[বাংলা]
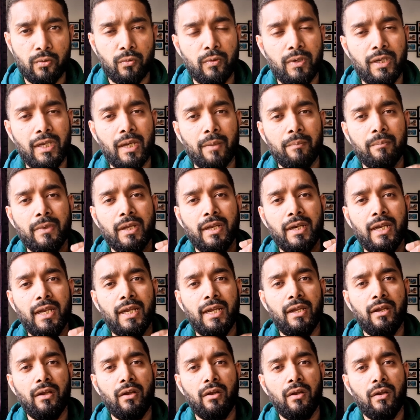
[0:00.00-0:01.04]
উনি আপনারে
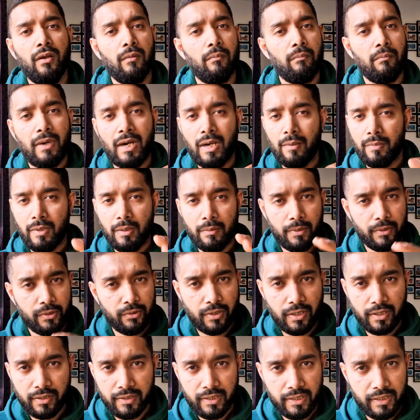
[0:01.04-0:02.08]
মা বাবা তো
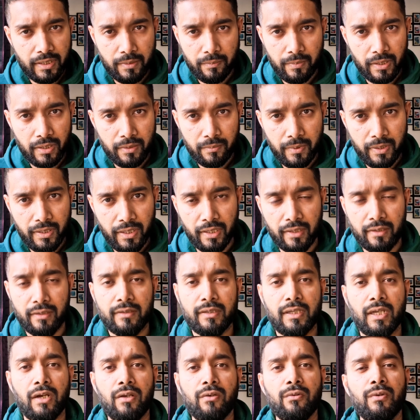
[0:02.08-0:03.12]
আর দিতে পারবে না
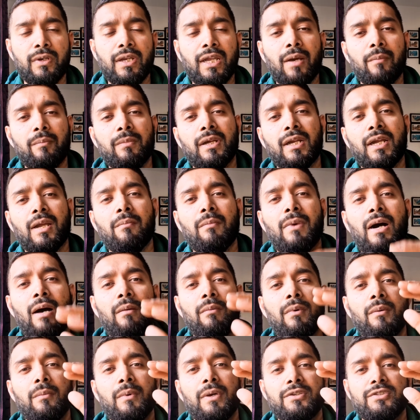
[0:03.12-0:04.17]
তাহলে উনি আপনাকে মা
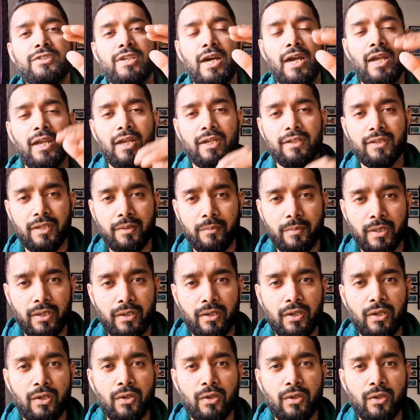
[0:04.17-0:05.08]
বাবার ছায়া দিবে